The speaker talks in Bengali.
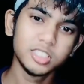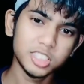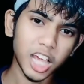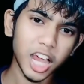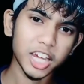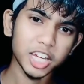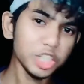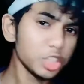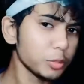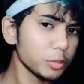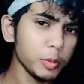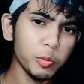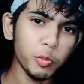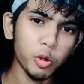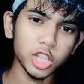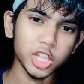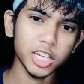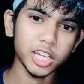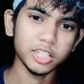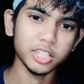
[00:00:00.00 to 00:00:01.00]
জানি তুমি
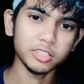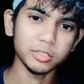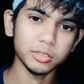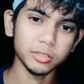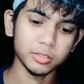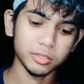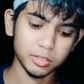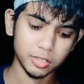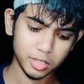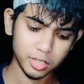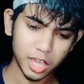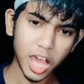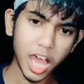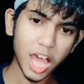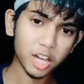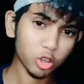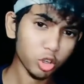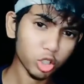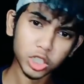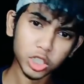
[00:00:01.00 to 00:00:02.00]
বদলে গেছো
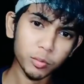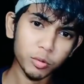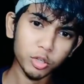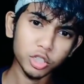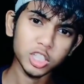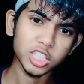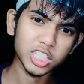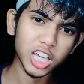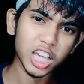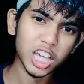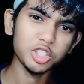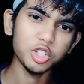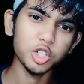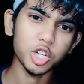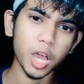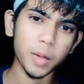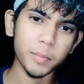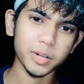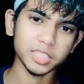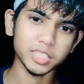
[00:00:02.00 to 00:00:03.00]
আর কথা বলতে চাইছো
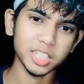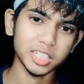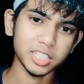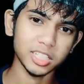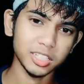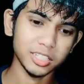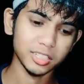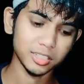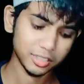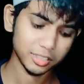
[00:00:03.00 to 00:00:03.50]
না আমার সাথে